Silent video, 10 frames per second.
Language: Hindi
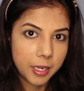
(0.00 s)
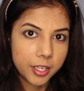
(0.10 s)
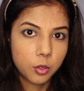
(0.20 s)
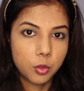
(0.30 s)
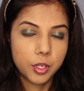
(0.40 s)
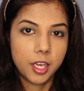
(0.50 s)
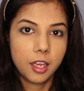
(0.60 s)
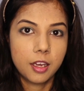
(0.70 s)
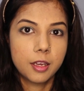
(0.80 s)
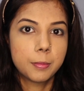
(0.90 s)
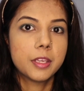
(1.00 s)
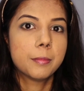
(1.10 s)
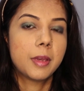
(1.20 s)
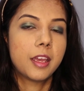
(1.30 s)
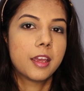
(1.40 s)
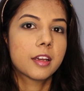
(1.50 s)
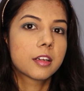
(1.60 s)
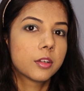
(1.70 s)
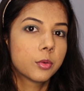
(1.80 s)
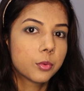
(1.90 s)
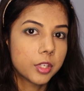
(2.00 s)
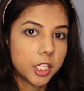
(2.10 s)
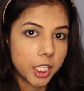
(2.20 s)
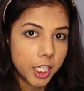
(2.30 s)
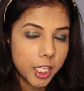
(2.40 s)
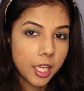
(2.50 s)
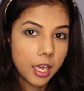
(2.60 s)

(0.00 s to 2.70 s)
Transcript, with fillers: अप्लाई हो गया अभी मैं करूँगी